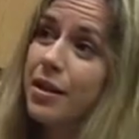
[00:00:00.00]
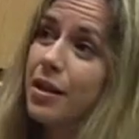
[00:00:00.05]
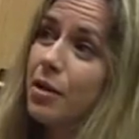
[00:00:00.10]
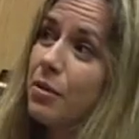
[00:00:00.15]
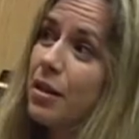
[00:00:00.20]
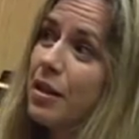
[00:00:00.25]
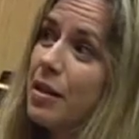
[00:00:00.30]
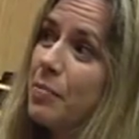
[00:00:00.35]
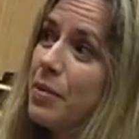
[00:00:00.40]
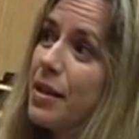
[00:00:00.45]
en el
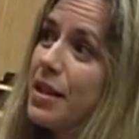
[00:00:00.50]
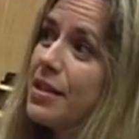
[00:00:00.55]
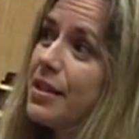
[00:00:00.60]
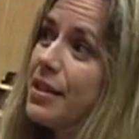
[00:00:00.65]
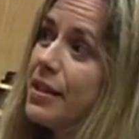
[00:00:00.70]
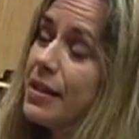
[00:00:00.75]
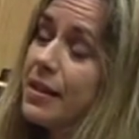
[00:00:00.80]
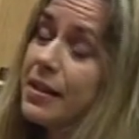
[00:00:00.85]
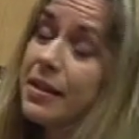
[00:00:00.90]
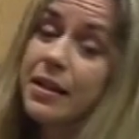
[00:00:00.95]
aula de
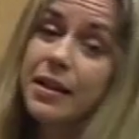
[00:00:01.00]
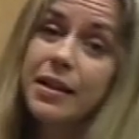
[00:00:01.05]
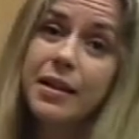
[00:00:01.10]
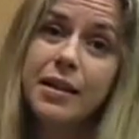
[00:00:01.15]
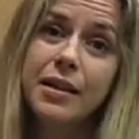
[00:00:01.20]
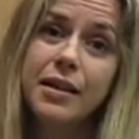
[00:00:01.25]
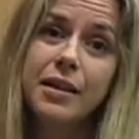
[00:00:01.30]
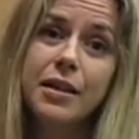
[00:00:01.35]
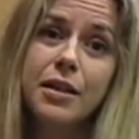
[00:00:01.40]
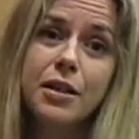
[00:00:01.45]
plástica
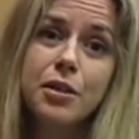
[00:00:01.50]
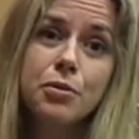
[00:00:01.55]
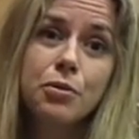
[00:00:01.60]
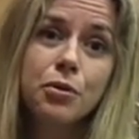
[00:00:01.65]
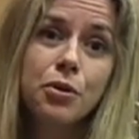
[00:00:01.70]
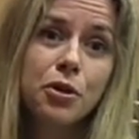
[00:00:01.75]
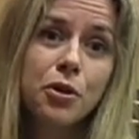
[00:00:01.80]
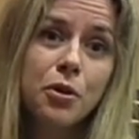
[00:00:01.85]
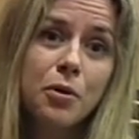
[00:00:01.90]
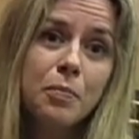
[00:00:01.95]
eh,
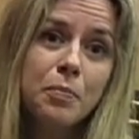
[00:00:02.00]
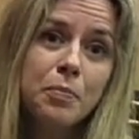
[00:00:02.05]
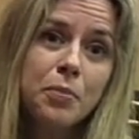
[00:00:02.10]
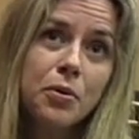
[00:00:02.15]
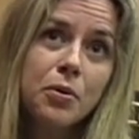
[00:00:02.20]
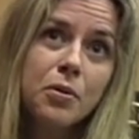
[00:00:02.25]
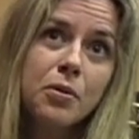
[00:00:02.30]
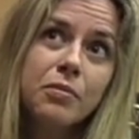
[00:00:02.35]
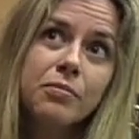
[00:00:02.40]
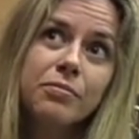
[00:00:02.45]
surgió un
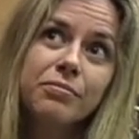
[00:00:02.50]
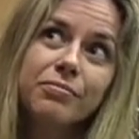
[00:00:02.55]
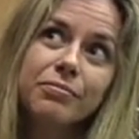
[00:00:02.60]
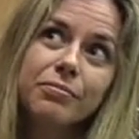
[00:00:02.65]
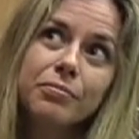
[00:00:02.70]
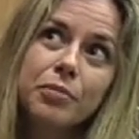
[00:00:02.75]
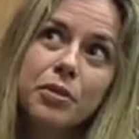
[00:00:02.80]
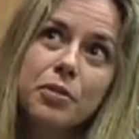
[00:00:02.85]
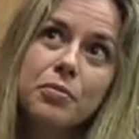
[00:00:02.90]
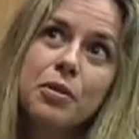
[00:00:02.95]
poco,
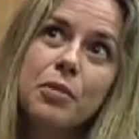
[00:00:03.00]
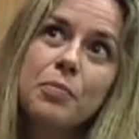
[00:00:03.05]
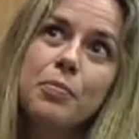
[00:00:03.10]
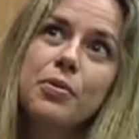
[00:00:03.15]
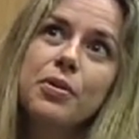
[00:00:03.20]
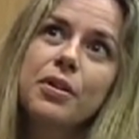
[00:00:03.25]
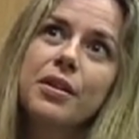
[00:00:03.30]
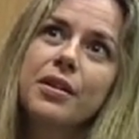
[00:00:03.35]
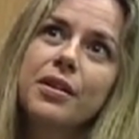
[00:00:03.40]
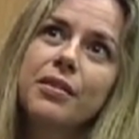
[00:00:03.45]
pues bueno,
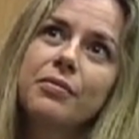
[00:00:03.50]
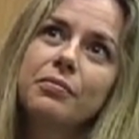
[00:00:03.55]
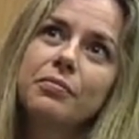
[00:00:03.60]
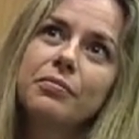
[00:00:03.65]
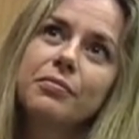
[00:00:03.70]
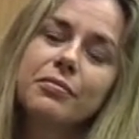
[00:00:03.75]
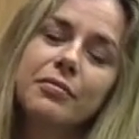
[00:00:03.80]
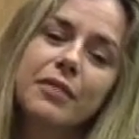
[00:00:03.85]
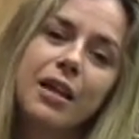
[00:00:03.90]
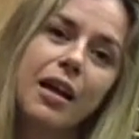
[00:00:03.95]
porque
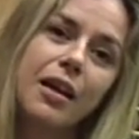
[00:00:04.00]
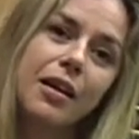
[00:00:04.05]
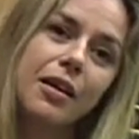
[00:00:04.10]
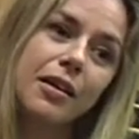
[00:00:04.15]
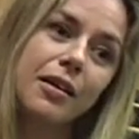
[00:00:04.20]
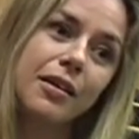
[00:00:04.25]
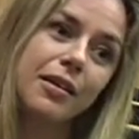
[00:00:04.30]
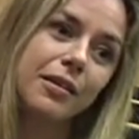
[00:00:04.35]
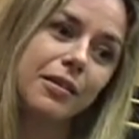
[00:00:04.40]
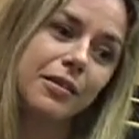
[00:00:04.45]

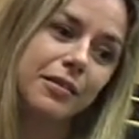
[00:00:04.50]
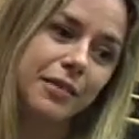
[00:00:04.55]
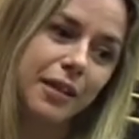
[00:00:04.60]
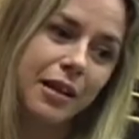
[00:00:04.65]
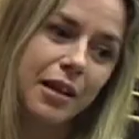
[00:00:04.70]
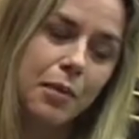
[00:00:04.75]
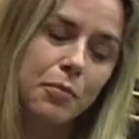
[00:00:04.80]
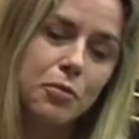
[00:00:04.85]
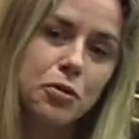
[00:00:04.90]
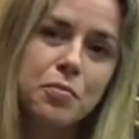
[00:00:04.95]

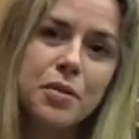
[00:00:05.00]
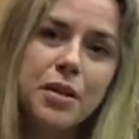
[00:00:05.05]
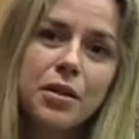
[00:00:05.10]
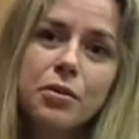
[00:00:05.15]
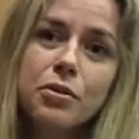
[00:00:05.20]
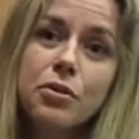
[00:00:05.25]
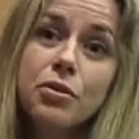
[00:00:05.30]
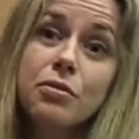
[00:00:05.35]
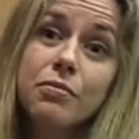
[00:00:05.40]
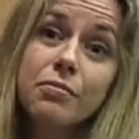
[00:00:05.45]
teníamos
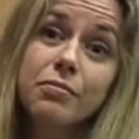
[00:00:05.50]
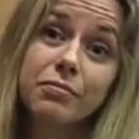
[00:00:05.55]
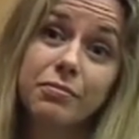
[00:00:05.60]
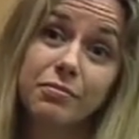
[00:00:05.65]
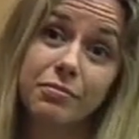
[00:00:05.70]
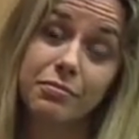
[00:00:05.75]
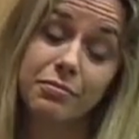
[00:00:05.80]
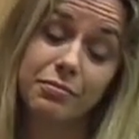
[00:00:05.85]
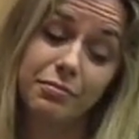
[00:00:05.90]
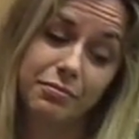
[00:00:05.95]
medios,
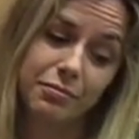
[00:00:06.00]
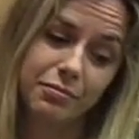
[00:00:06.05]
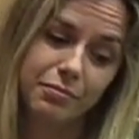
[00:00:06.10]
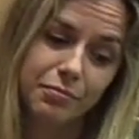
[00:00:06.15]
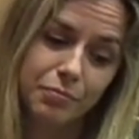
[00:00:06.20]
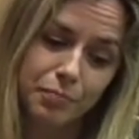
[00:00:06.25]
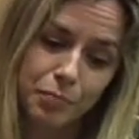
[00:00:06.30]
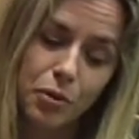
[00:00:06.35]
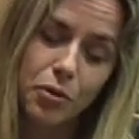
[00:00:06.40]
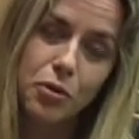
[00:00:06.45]

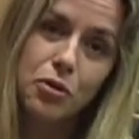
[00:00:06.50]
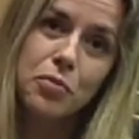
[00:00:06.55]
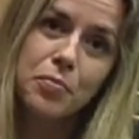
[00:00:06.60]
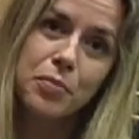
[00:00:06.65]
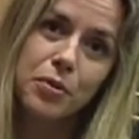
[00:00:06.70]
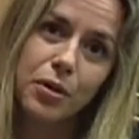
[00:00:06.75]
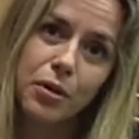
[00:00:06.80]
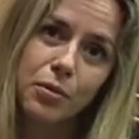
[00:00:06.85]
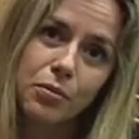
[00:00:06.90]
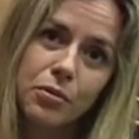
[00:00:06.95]
pocos,
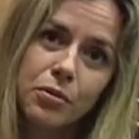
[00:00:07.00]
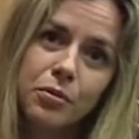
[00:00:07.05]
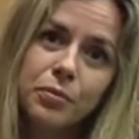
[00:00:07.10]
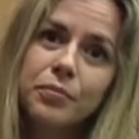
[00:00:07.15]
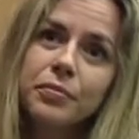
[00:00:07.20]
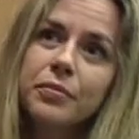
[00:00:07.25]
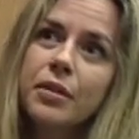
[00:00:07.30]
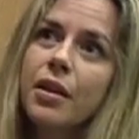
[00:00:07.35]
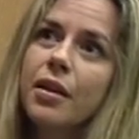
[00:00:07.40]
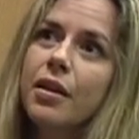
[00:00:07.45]
pero algunos.
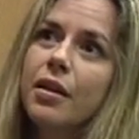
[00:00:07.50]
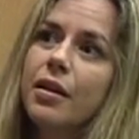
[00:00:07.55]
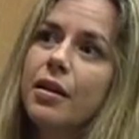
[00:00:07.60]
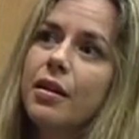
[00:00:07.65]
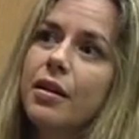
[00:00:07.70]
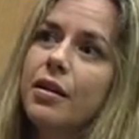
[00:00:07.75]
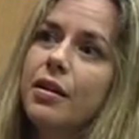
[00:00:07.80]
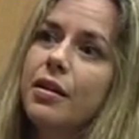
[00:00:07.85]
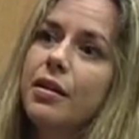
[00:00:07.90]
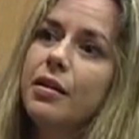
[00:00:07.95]

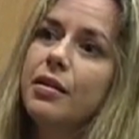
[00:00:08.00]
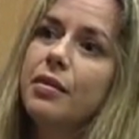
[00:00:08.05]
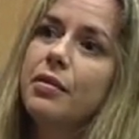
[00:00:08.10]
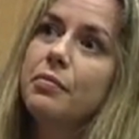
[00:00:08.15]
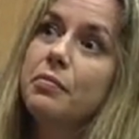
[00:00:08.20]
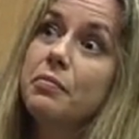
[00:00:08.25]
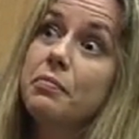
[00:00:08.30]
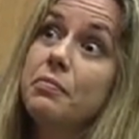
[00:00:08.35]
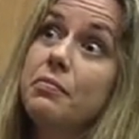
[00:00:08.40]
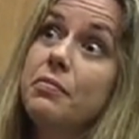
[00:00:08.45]

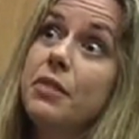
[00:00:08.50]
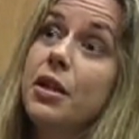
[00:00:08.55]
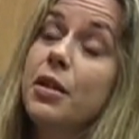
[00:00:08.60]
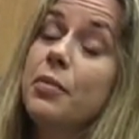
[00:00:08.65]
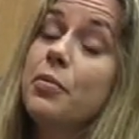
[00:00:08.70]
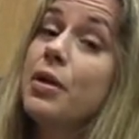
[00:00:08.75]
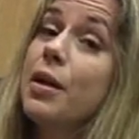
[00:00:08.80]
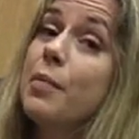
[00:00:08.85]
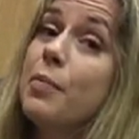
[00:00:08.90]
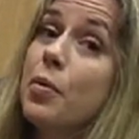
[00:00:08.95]
Eh, dije,
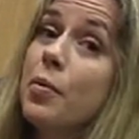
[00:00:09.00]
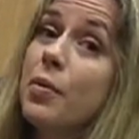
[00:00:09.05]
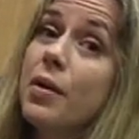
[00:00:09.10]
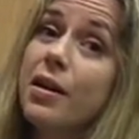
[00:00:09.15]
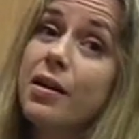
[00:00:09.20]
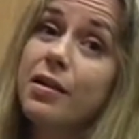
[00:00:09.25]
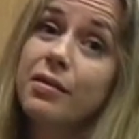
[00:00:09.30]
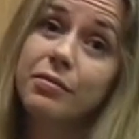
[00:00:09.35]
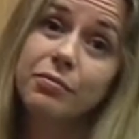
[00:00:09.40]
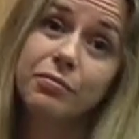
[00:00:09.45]
voy a
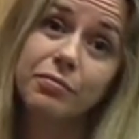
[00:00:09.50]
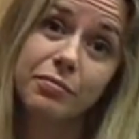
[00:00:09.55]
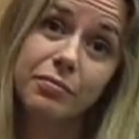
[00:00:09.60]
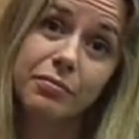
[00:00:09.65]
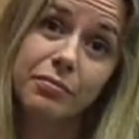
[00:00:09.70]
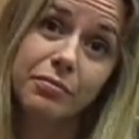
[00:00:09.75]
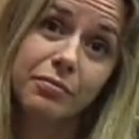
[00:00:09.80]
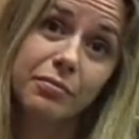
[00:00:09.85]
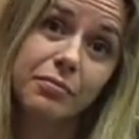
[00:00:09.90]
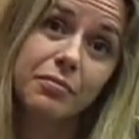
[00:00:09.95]
probar,
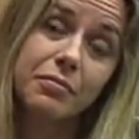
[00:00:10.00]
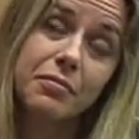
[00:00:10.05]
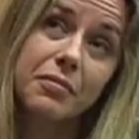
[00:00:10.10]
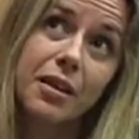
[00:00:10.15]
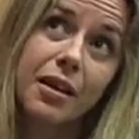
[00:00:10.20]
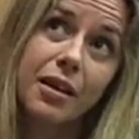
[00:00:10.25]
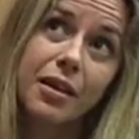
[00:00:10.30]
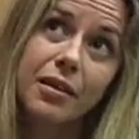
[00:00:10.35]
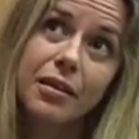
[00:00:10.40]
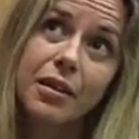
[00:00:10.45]

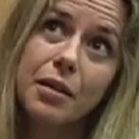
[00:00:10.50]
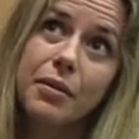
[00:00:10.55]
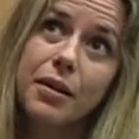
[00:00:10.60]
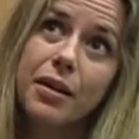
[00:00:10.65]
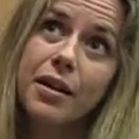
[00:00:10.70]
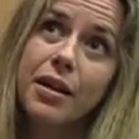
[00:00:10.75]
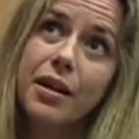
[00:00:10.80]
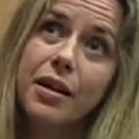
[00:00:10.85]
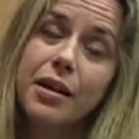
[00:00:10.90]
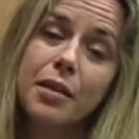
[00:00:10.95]
a
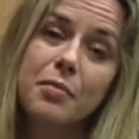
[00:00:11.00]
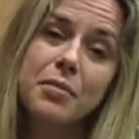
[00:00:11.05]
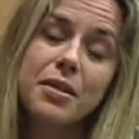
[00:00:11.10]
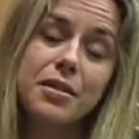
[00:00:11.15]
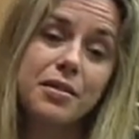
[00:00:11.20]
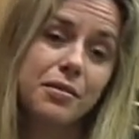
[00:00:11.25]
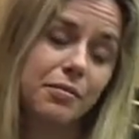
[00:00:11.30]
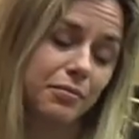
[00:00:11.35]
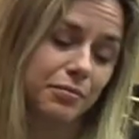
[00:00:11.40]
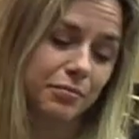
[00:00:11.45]
trabajar.
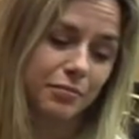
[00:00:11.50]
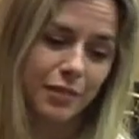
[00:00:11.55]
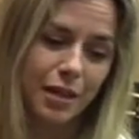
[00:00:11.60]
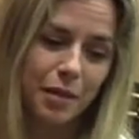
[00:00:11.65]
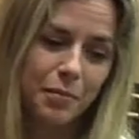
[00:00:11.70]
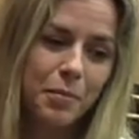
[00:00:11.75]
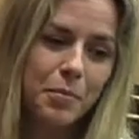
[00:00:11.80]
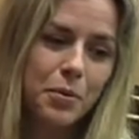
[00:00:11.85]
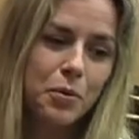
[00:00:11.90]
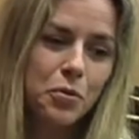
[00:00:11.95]
Además,
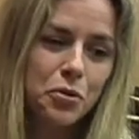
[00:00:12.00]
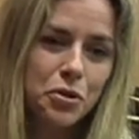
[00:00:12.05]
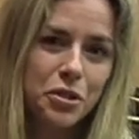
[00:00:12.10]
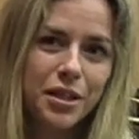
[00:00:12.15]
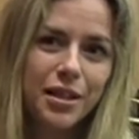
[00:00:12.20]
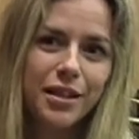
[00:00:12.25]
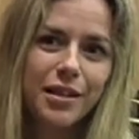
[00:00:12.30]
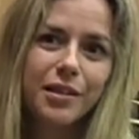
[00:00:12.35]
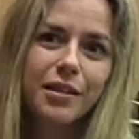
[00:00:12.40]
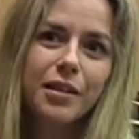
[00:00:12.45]
a mí me
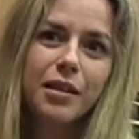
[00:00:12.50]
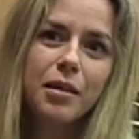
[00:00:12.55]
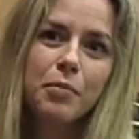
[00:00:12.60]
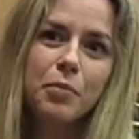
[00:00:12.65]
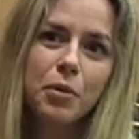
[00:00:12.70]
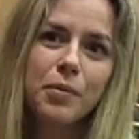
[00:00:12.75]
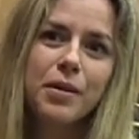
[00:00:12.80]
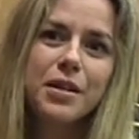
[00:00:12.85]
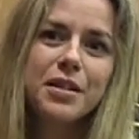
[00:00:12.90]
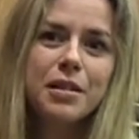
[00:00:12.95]
gusta
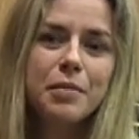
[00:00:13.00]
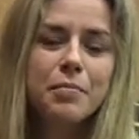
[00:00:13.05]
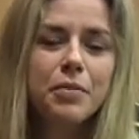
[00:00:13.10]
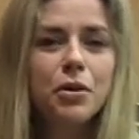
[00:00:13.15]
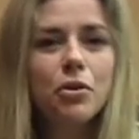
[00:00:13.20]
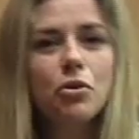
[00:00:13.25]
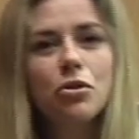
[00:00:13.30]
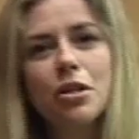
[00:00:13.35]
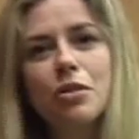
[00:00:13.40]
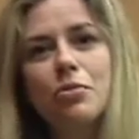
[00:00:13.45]
probar
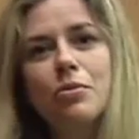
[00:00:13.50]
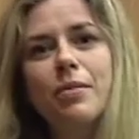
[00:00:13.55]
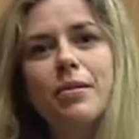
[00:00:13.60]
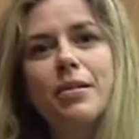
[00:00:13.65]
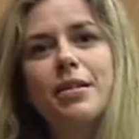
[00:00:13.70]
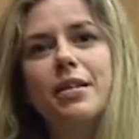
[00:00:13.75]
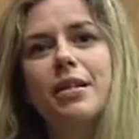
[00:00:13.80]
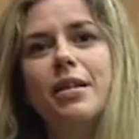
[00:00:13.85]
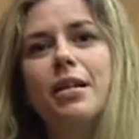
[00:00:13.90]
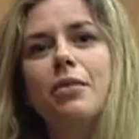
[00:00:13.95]
siempre cosas
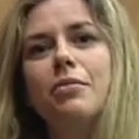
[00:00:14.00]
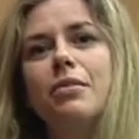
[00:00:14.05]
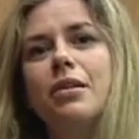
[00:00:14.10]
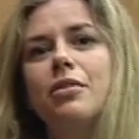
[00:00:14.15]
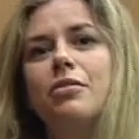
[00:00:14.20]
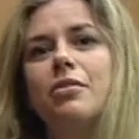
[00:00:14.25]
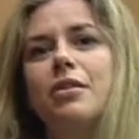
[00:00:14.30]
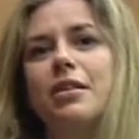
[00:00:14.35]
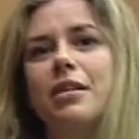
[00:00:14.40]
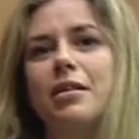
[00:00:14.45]
nuevas en el
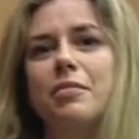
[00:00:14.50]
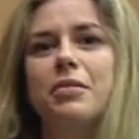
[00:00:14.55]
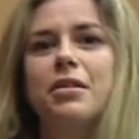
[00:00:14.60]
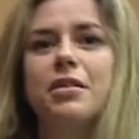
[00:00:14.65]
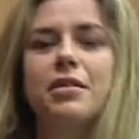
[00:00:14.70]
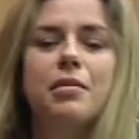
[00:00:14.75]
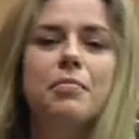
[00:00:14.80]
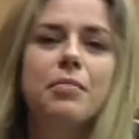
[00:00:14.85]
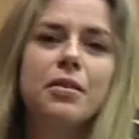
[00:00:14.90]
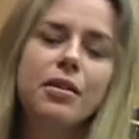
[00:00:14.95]
aula, no
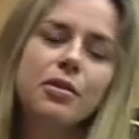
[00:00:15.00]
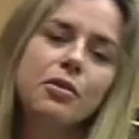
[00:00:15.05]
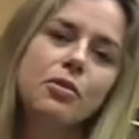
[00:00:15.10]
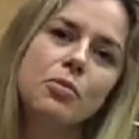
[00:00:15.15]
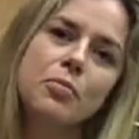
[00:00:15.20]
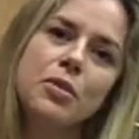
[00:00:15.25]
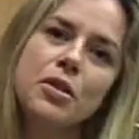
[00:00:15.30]
quedarme siempre haciendo lo